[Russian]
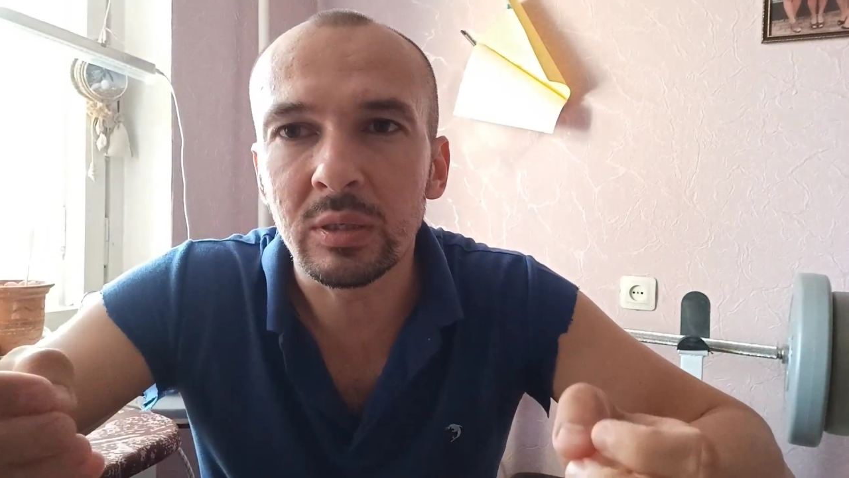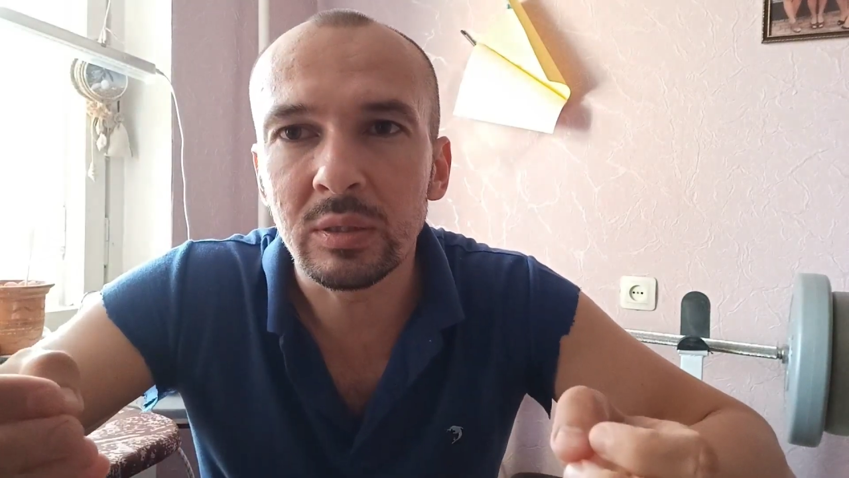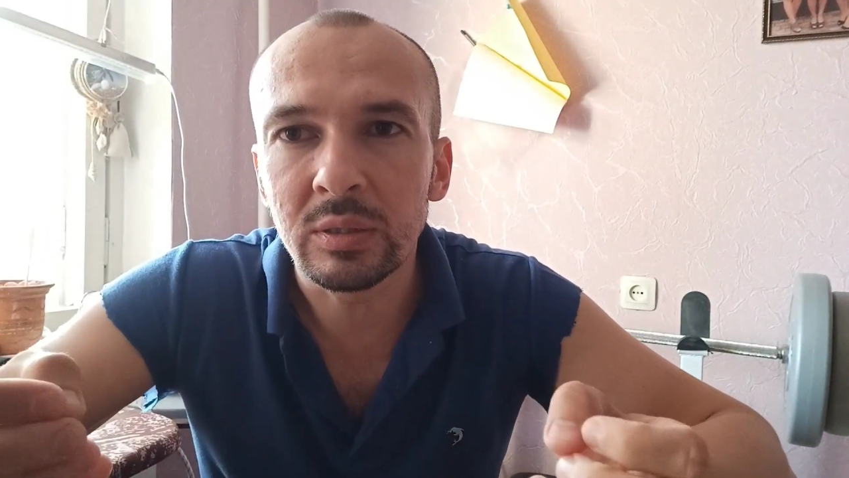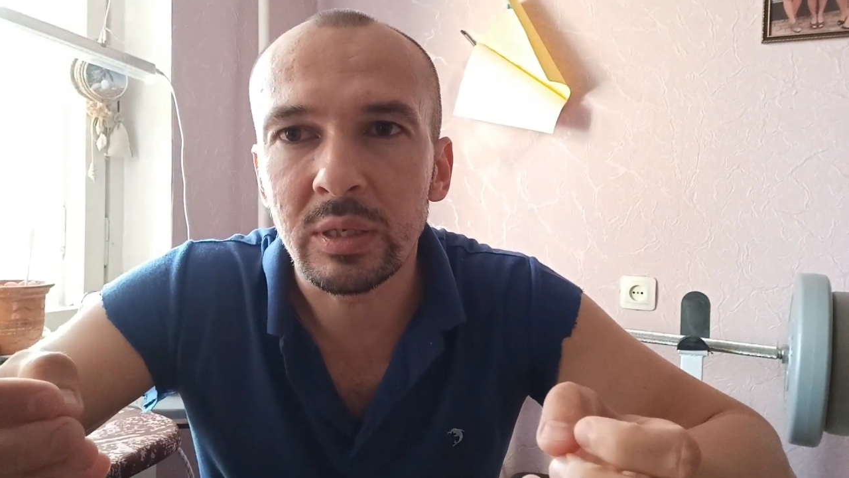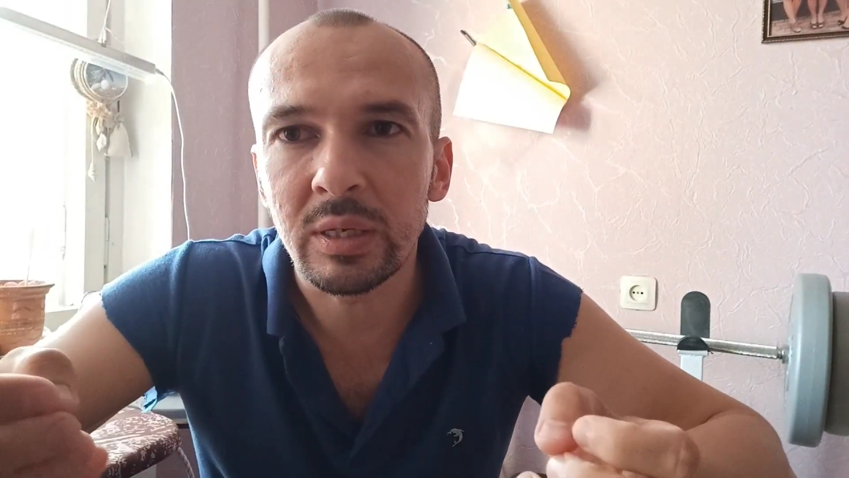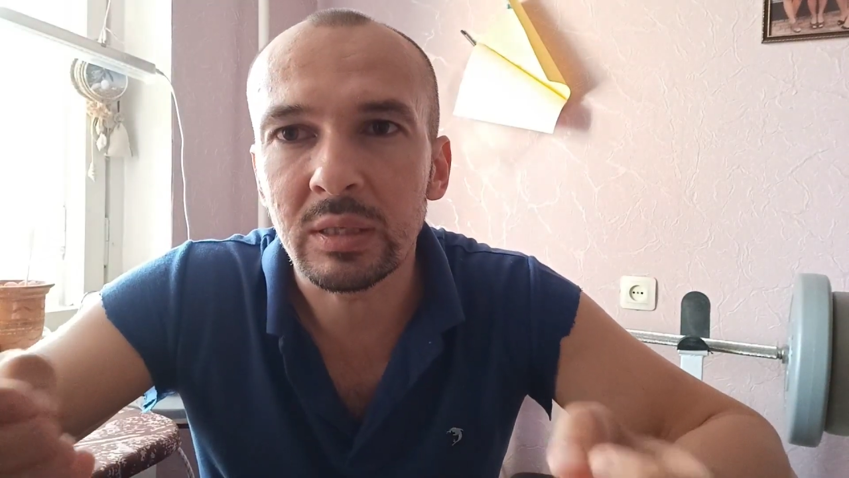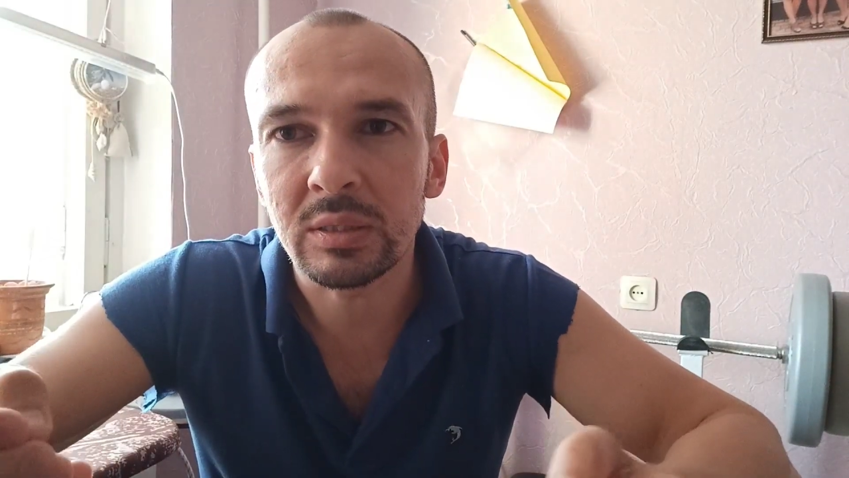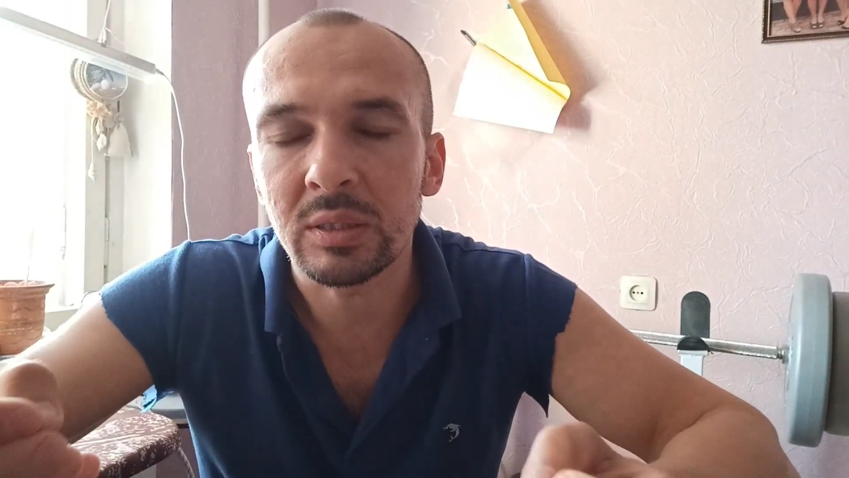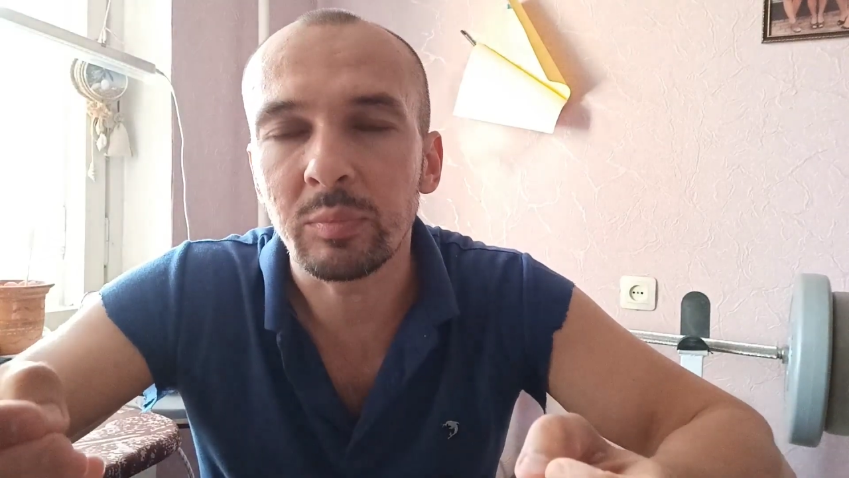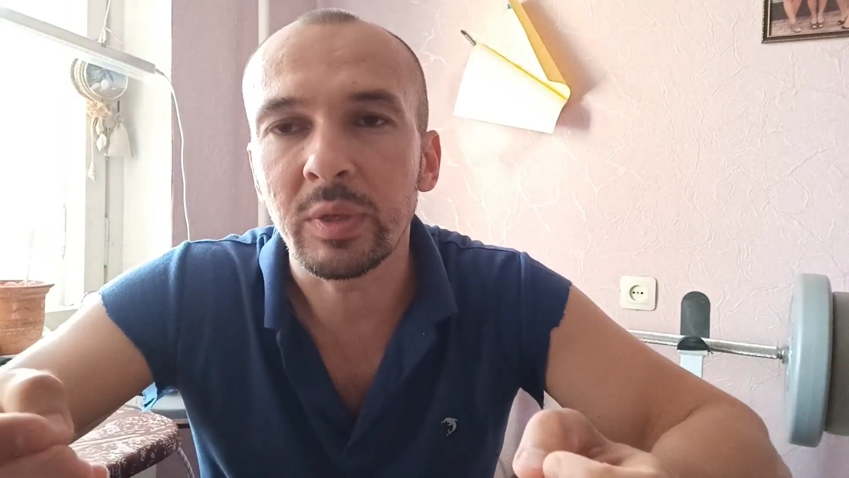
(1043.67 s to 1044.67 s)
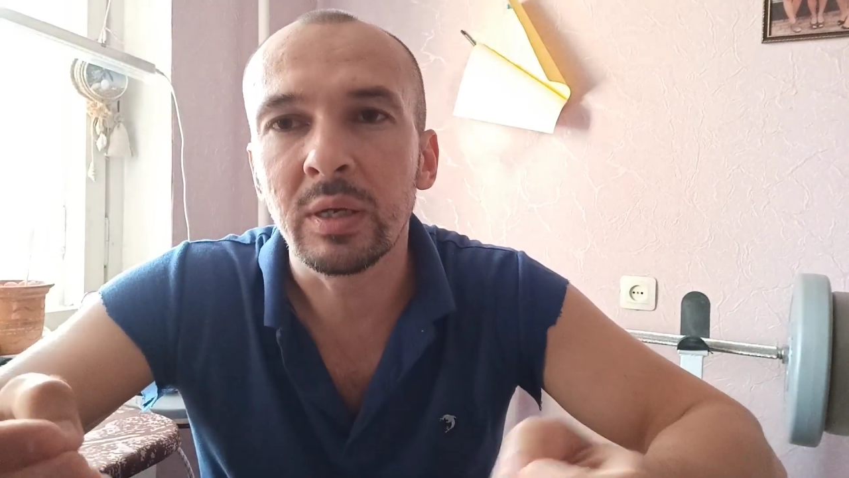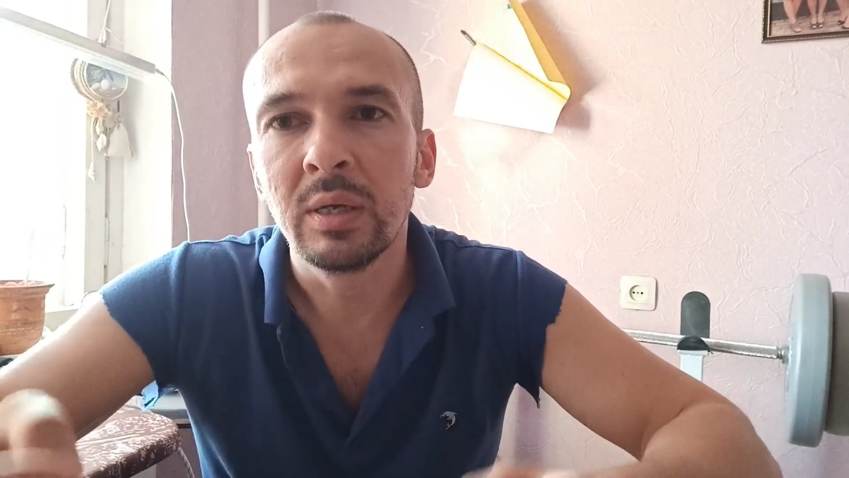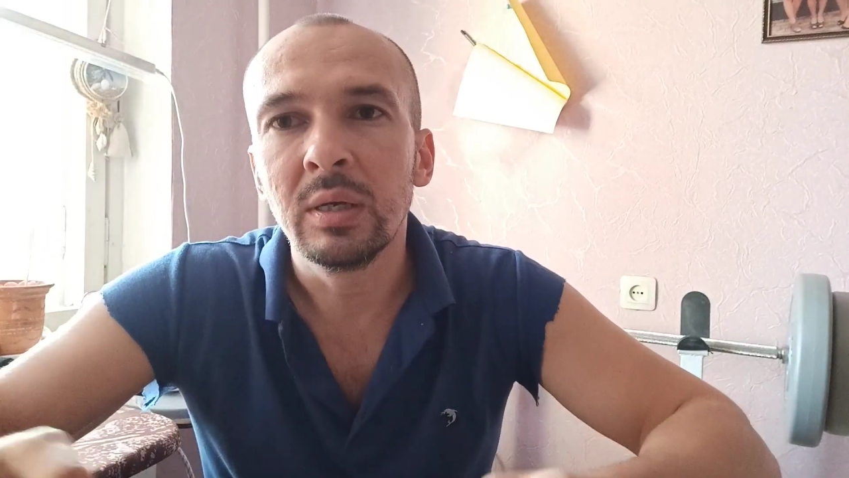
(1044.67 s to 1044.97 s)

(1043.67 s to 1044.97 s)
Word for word: интересными.